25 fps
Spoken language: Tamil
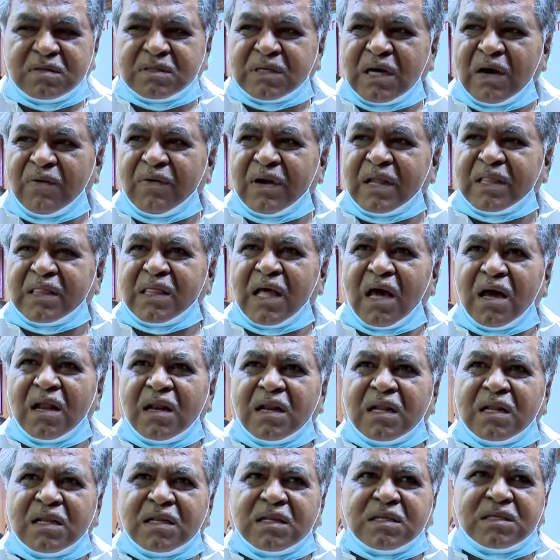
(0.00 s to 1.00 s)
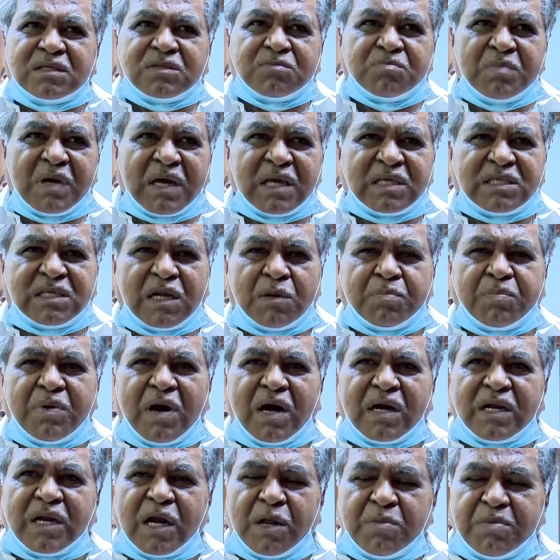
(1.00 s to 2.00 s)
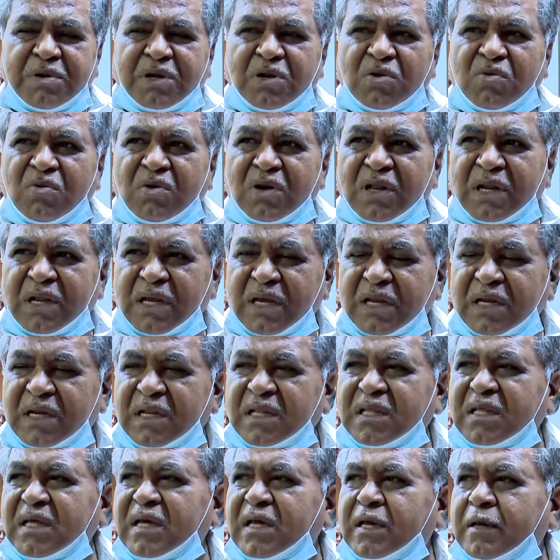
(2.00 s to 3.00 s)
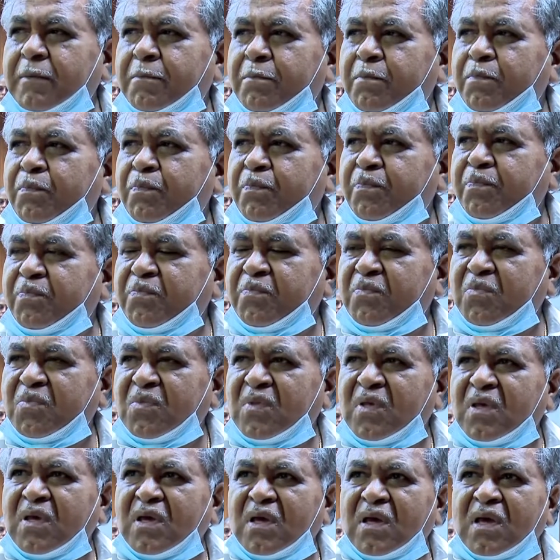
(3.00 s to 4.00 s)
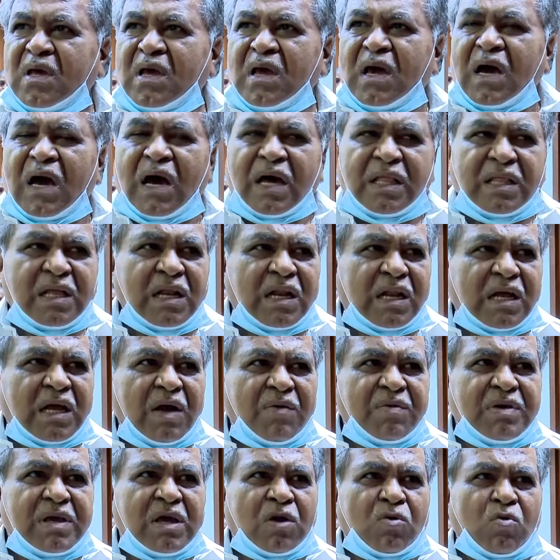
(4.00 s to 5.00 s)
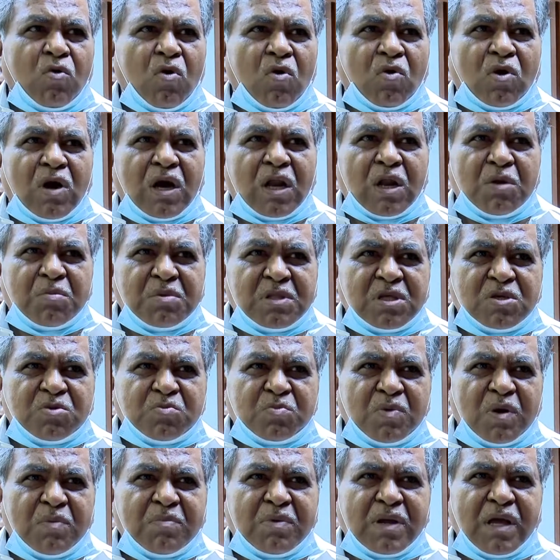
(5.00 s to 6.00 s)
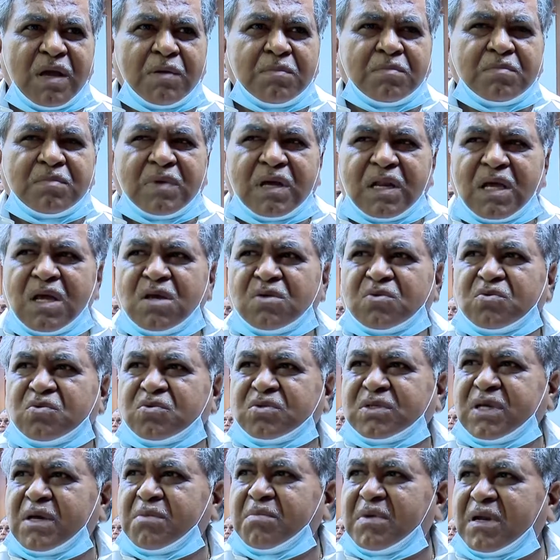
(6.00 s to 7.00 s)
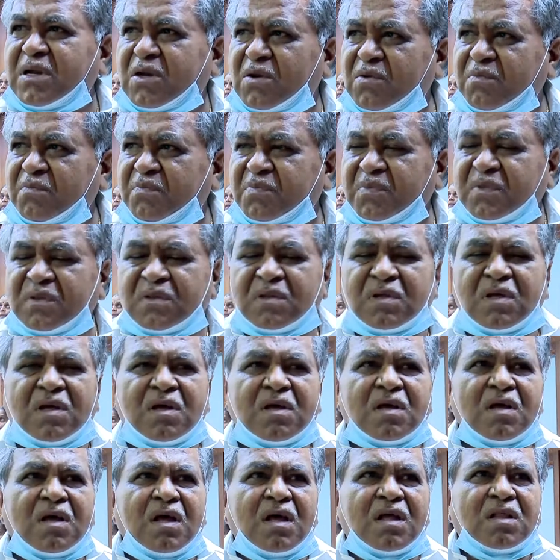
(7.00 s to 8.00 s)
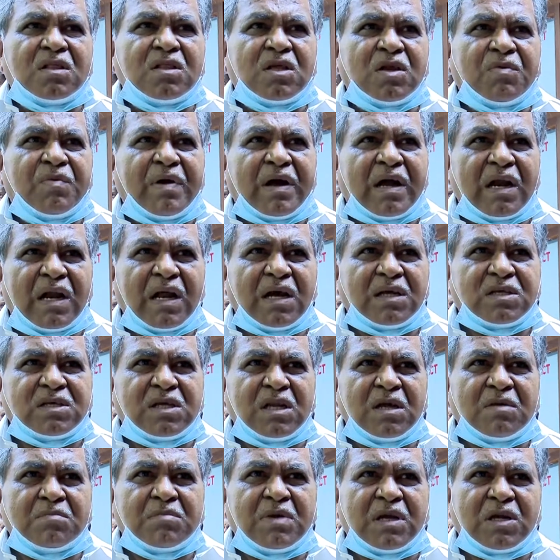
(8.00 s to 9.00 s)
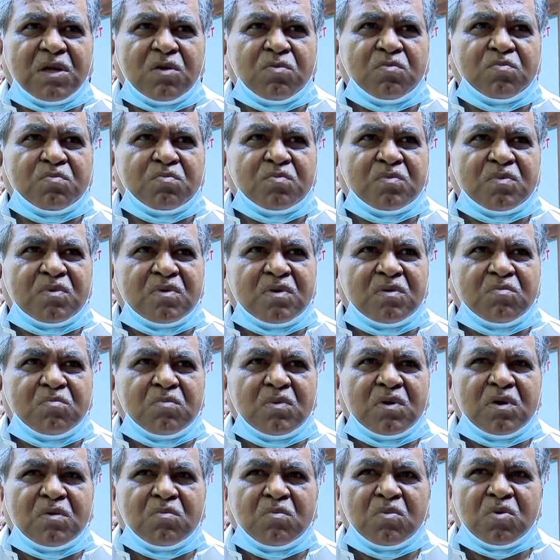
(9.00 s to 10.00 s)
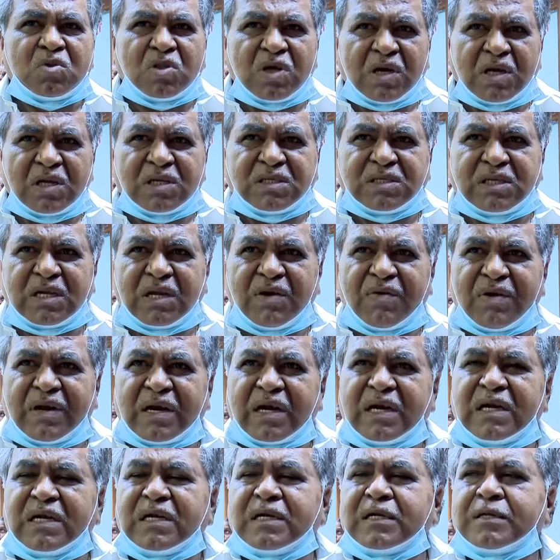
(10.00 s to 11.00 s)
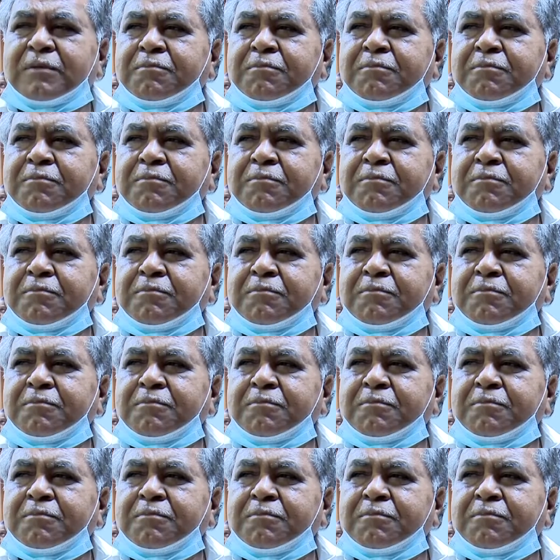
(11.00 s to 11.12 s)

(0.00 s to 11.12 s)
கவனத்தால் மிக சிறப்பாக நடைபெற்று கொண்டிருக்கின்றது அதில் கவிஞர் கோ கணபதி சுப்பிரமணியம் மரிய சுசை மற்றும் திரு வெங்கடாச்சலம் மற்றும் முத்துகிருஷ்ணன் அவர்கள்